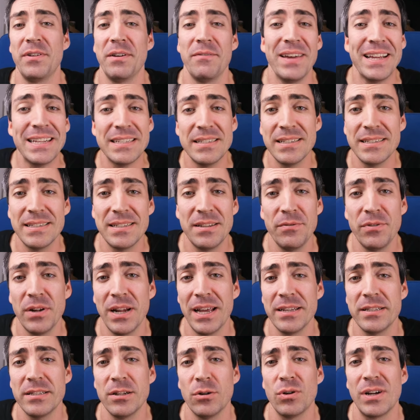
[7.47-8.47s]
Verwechselst die
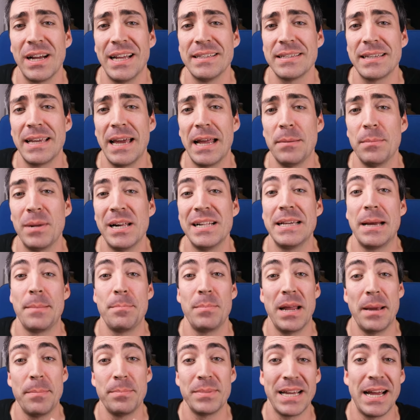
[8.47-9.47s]
vielleicht auch ganz gern mal,
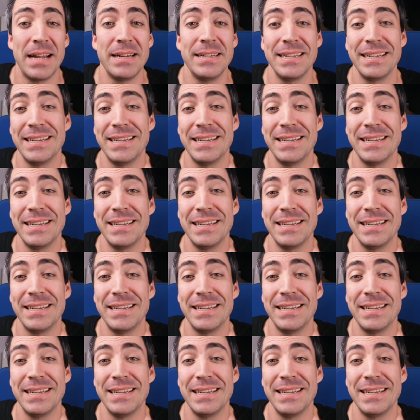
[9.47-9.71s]
dann bleib dran,